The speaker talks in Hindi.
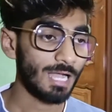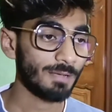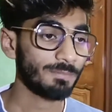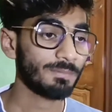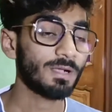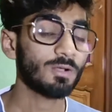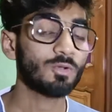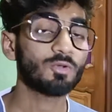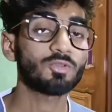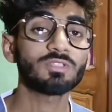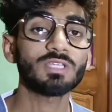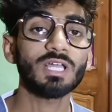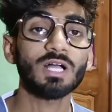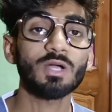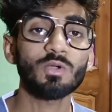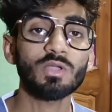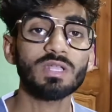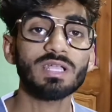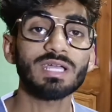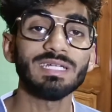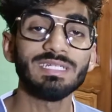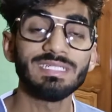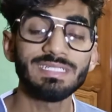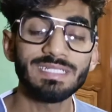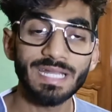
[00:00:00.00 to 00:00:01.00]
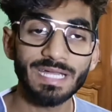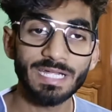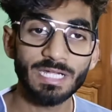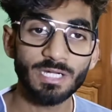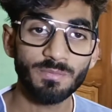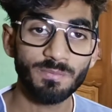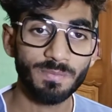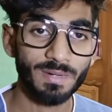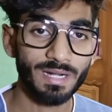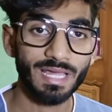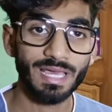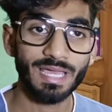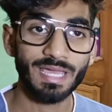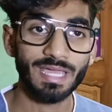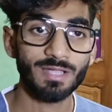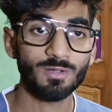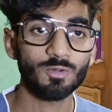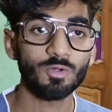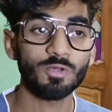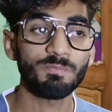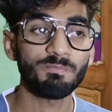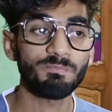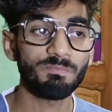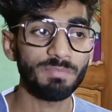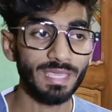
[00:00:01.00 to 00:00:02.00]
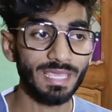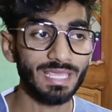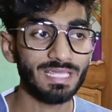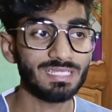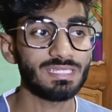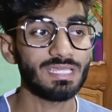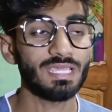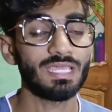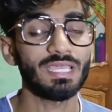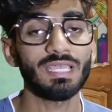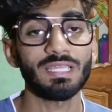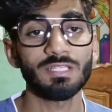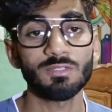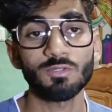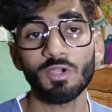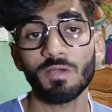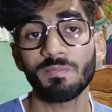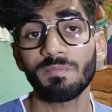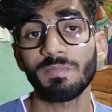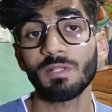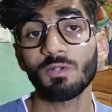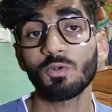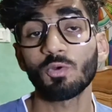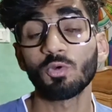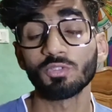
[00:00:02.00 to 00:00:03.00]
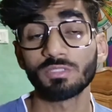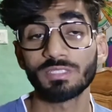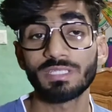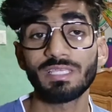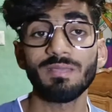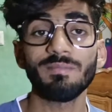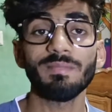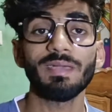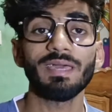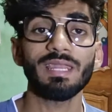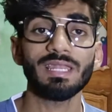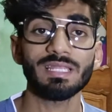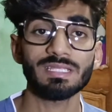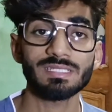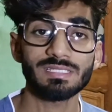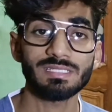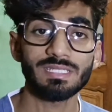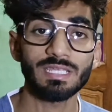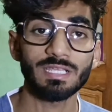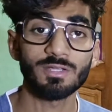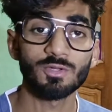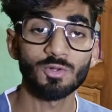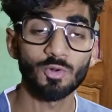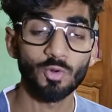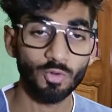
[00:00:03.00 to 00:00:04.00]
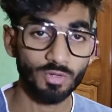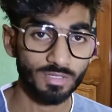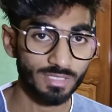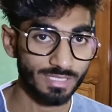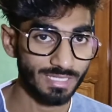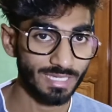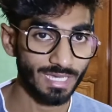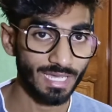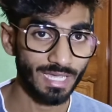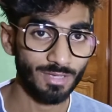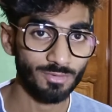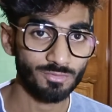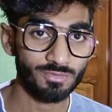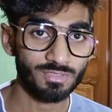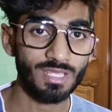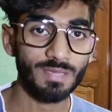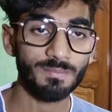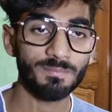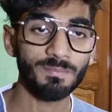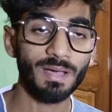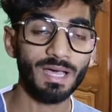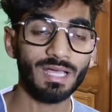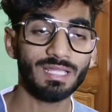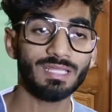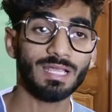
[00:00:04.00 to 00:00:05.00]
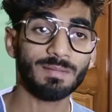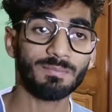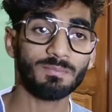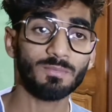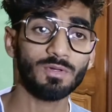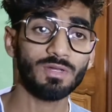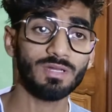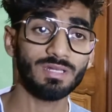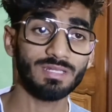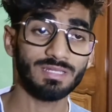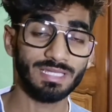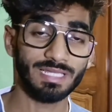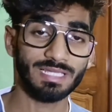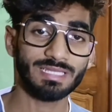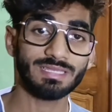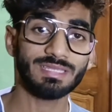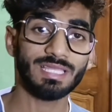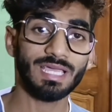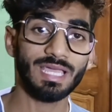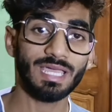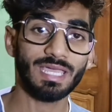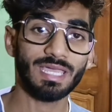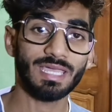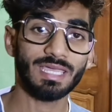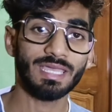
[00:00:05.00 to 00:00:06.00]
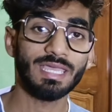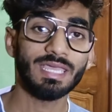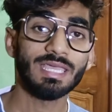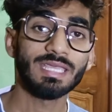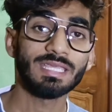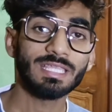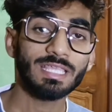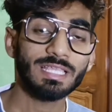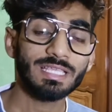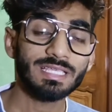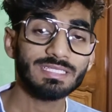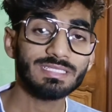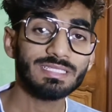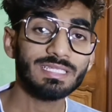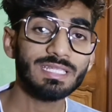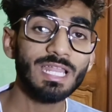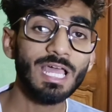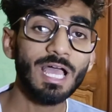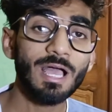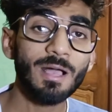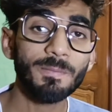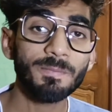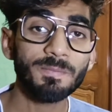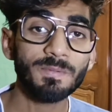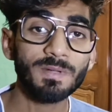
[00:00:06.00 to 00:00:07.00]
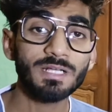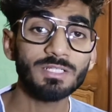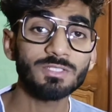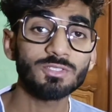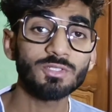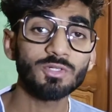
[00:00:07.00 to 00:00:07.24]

आपका खुद का कोई कंटेंट पड़ा है कोई पेज है जो आपने खुद की मेहनत से ग्रो किया है उसके बाद आपको दिखता है कि किसी ने आपका